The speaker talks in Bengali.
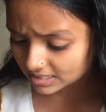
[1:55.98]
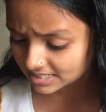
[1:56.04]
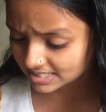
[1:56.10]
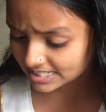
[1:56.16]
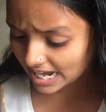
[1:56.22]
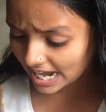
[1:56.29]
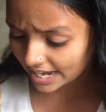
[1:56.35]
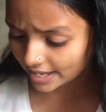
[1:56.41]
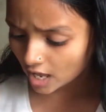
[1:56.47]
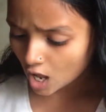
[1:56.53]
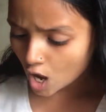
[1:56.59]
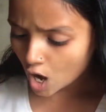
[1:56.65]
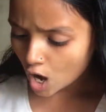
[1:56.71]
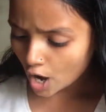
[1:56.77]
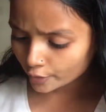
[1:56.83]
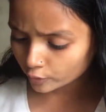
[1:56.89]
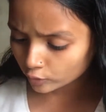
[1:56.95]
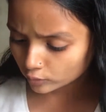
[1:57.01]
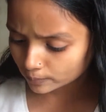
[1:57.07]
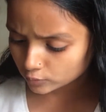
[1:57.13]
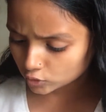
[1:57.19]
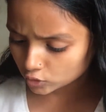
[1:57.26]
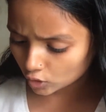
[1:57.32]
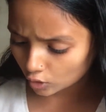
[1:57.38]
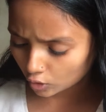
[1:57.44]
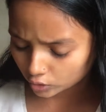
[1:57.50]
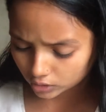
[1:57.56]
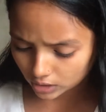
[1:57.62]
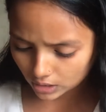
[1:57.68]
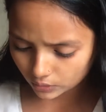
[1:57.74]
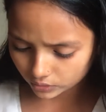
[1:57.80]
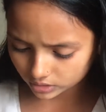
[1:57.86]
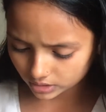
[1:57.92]
যায় নুজ্জ হতে
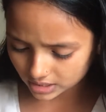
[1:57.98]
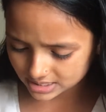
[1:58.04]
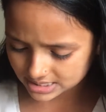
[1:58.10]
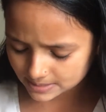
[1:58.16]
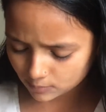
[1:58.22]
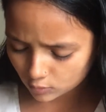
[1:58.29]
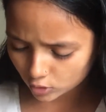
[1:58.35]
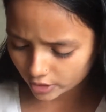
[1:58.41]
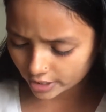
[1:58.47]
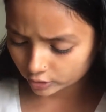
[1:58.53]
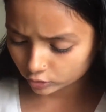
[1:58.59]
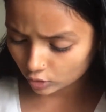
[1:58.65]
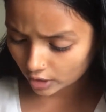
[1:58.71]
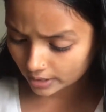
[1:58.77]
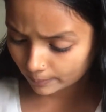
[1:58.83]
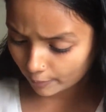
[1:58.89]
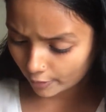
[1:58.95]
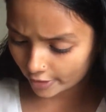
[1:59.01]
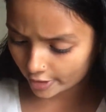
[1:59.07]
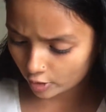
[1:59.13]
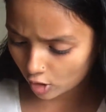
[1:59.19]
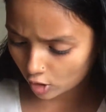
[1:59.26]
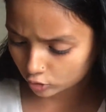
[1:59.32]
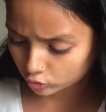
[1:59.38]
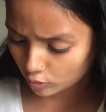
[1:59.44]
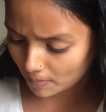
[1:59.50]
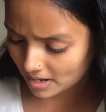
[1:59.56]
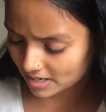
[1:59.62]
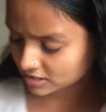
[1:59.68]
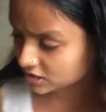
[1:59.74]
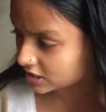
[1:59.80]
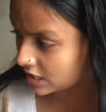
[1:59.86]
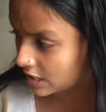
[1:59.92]
হতে জীবনের তলে পড়ে রক্ত
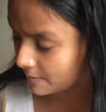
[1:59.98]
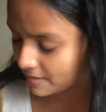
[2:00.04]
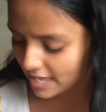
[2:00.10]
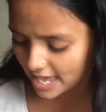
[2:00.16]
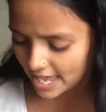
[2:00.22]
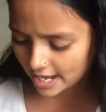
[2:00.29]
মাংসের আমি